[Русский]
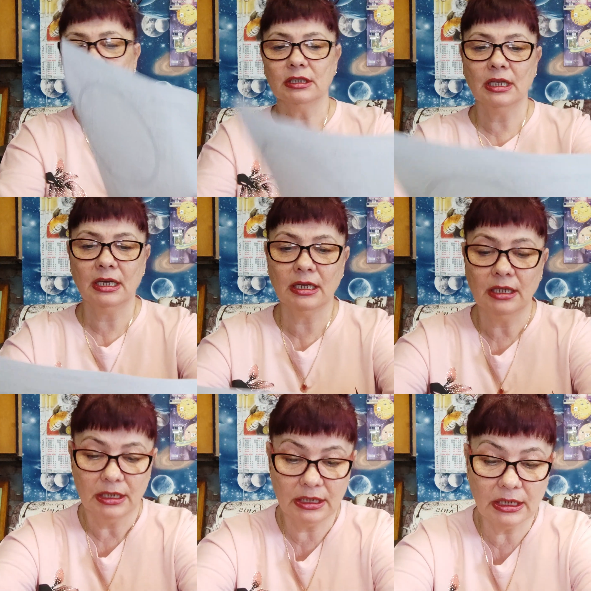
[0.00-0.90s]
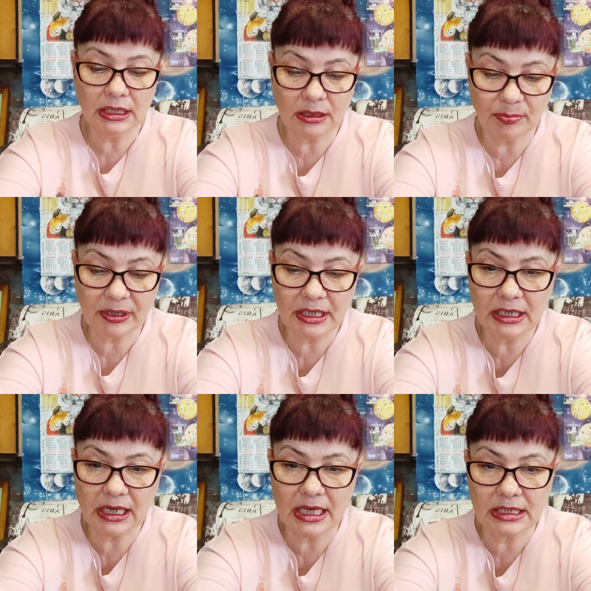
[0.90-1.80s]
на... И это
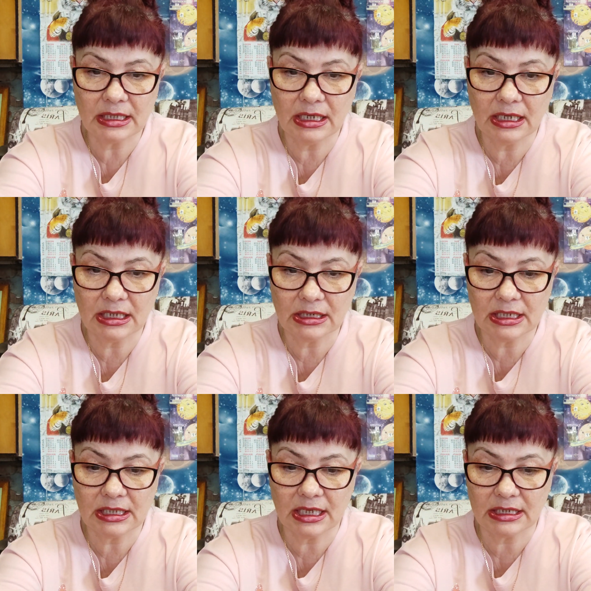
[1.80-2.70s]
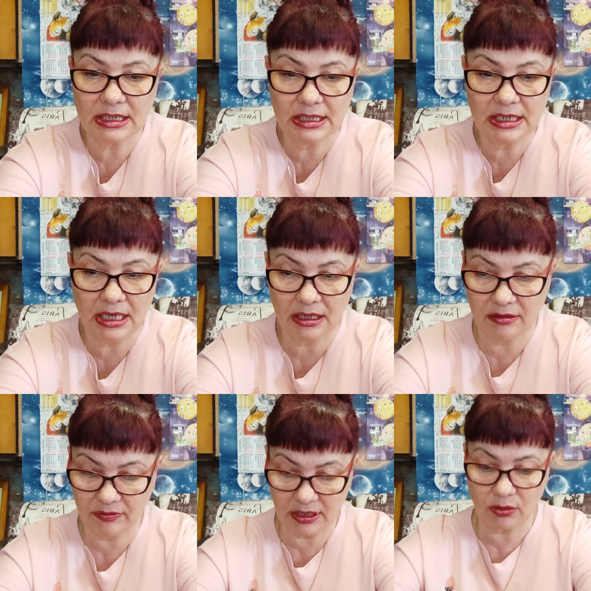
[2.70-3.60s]
проиграется на каждый знак
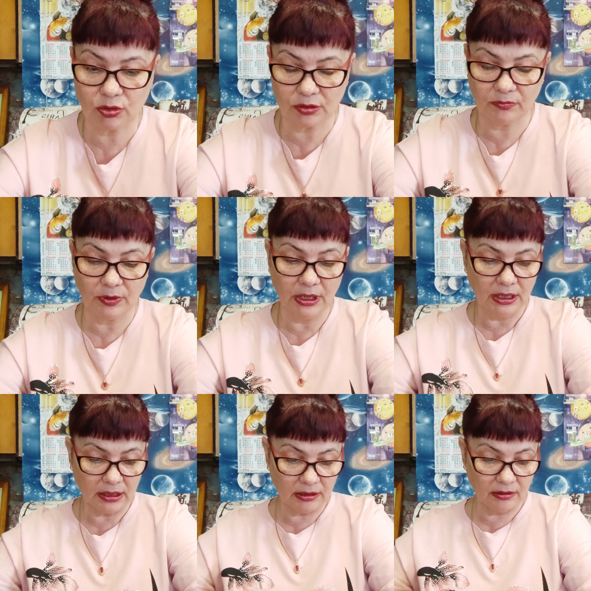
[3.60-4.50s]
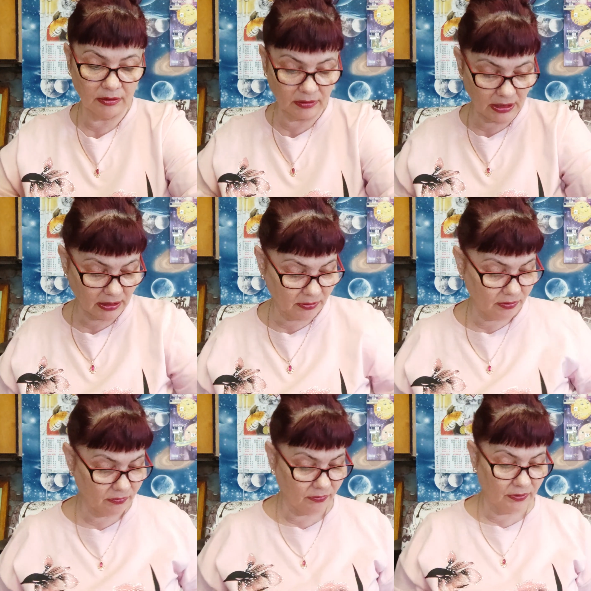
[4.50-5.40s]
зодиака в хорошем э, как,
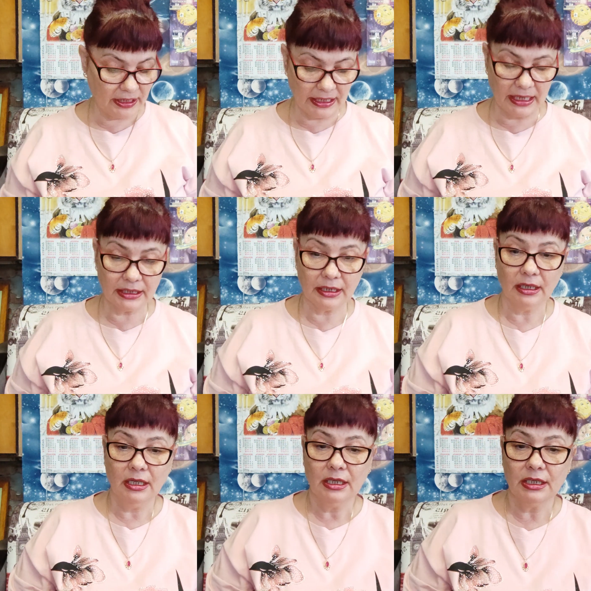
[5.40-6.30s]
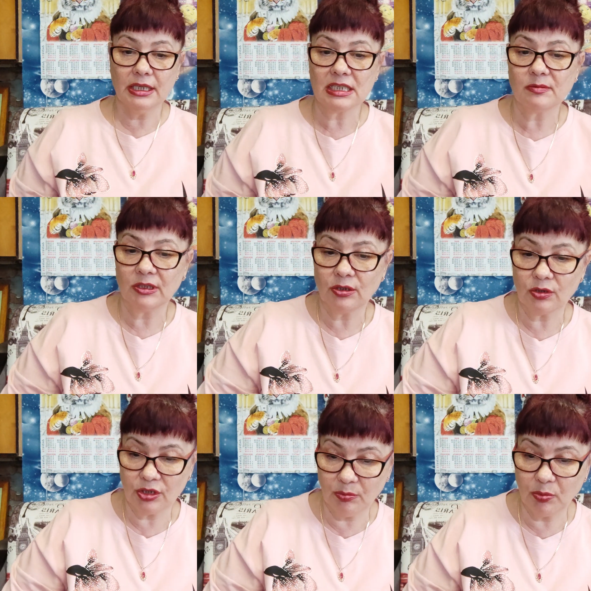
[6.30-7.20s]
влиянии. Я смотрю
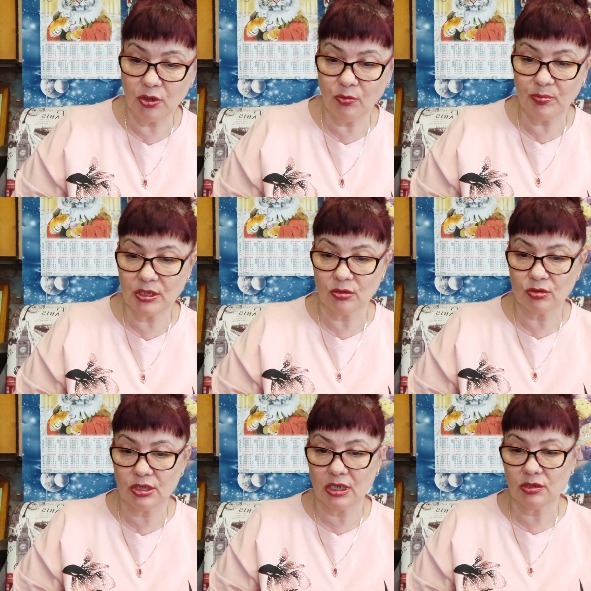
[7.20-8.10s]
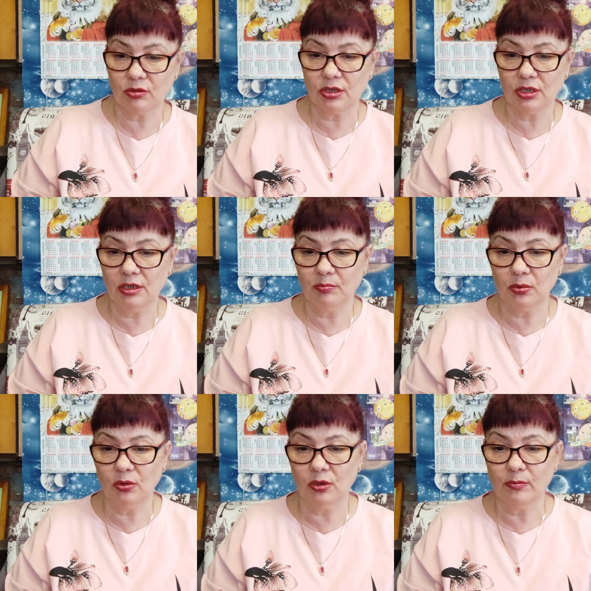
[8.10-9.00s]
и по Юпитеру сразу, и
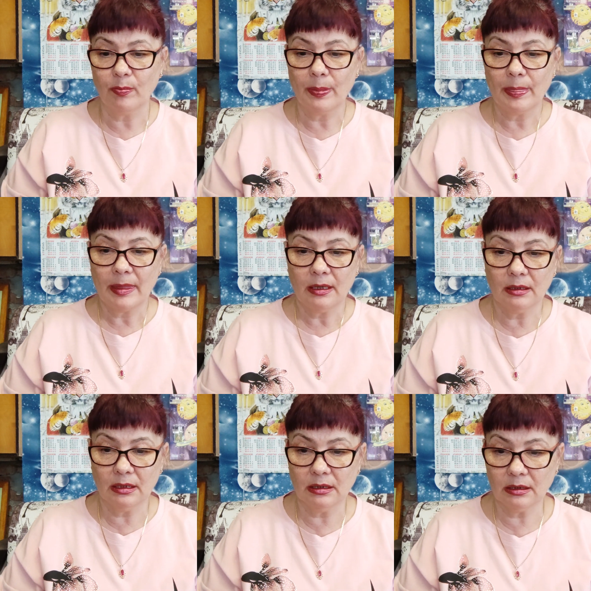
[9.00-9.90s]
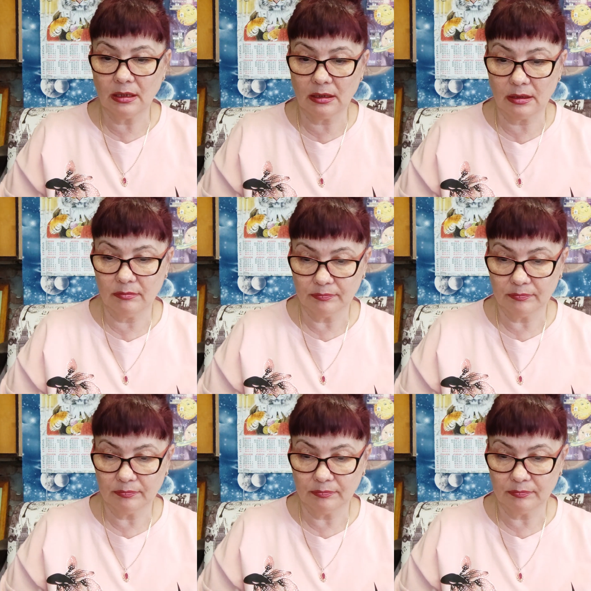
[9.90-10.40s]
по... Как,